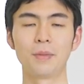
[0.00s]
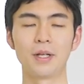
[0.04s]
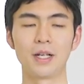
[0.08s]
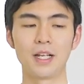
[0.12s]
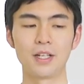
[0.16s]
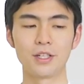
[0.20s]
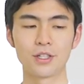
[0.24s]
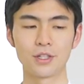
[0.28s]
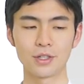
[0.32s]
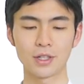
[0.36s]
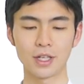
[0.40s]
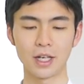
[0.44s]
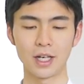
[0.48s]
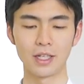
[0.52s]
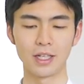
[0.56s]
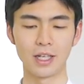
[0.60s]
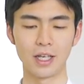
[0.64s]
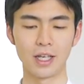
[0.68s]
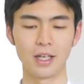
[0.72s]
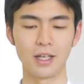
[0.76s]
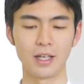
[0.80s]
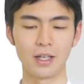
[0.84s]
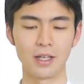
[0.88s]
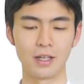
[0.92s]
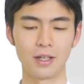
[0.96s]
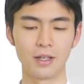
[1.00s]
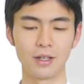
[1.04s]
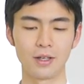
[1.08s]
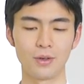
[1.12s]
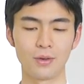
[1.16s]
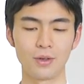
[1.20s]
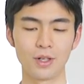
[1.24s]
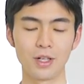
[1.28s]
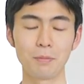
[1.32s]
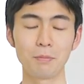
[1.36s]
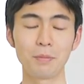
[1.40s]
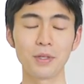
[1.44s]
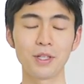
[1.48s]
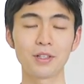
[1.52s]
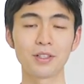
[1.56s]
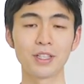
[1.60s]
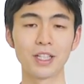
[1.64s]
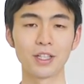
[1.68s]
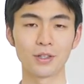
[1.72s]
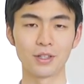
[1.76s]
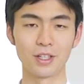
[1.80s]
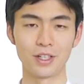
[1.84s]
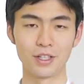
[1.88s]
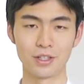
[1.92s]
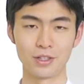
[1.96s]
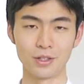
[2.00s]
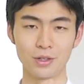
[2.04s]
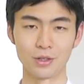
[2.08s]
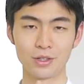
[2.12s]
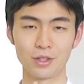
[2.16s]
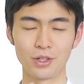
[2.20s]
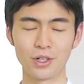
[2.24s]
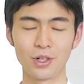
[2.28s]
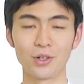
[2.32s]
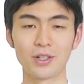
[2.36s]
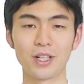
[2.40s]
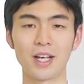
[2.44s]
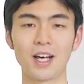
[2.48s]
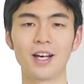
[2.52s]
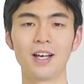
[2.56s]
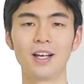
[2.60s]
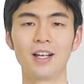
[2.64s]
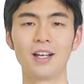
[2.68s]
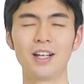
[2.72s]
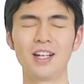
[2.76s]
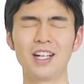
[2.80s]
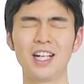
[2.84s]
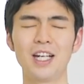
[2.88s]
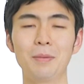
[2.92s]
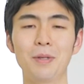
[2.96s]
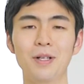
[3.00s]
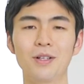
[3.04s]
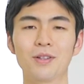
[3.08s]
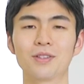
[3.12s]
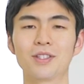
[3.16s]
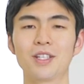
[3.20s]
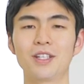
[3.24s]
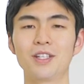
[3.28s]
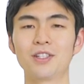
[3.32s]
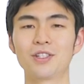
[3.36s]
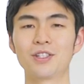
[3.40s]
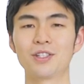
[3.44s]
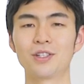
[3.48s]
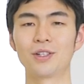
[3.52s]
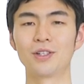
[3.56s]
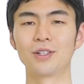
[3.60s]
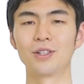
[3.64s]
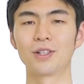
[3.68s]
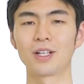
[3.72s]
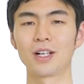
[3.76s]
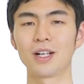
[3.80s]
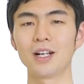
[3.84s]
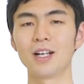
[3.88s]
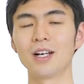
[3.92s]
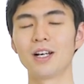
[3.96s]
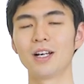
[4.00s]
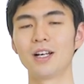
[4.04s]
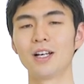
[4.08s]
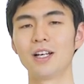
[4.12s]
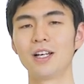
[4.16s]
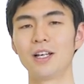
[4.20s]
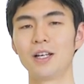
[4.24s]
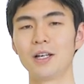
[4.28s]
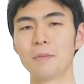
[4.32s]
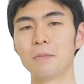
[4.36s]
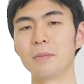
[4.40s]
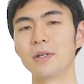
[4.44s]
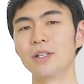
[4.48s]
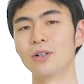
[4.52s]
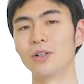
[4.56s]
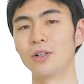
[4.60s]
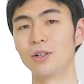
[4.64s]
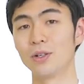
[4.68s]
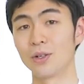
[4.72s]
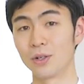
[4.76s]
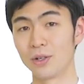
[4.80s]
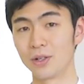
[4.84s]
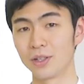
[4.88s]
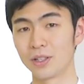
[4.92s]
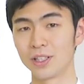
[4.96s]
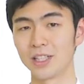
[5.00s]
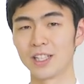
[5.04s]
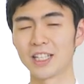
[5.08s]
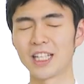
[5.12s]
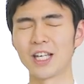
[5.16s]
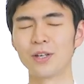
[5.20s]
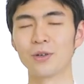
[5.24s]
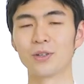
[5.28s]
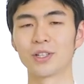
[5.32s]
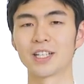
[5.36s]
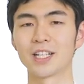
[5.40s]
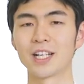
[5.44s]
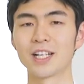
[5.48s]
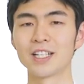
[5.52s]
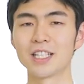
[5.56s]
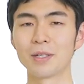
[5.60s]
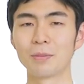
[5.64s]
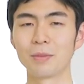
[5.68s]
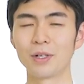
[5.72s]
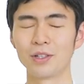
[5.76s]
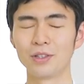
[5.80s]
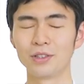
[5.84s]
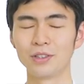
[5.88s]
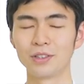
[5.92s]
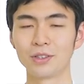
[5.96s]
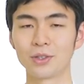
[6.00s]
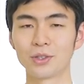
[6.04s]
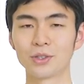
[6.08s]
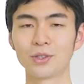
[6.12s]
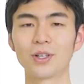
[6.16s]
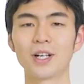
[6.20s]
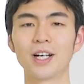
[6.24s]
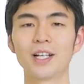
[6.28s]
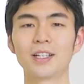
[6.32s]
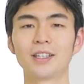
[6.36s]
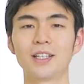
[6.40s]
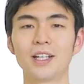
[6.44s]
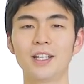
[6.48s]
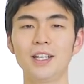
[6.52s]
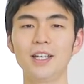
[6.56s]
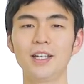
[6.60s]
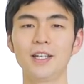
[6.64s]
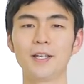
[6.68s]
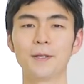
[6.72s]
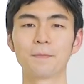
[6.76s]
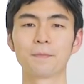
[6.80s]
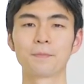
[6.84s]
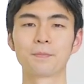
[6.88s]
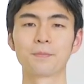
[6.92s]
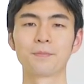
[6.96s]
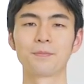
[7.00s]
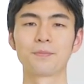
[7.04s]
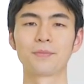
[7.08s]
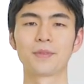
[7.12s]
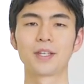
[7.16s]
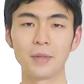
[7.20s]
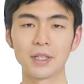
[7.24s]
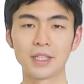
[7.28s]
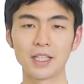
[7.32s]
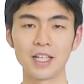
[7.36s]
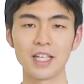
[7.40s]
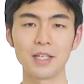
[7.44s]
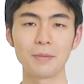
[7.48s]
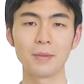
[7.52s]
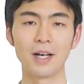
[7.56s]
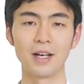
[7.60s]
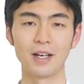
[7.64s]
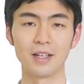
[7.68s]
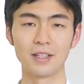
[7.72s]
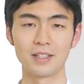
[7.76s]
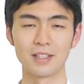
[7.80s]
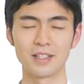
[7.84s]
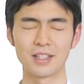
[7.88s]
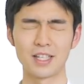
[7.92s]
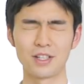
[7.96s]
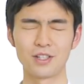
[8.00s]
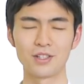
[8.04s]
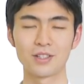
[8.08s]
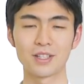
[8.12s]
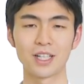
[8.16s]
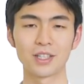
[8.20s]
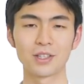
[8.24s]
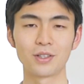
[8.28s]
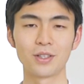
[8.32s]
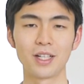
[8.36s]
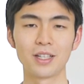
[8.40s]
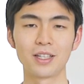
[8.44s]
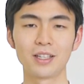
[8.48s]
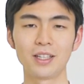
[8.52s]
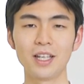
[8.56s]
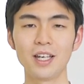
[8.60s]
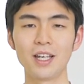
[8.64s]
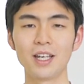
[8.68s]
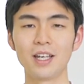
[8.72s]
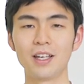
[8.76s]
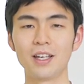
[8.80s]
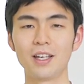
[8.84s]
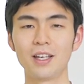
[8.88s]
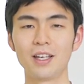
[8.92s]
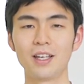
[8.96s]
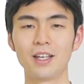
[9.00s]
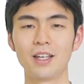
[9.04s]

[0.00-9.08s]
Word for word: 練習会でオリンピックなどに出場するようなレベルの選手からいろいろ意見を聞かせてもらうことがあったりまた今施術家となって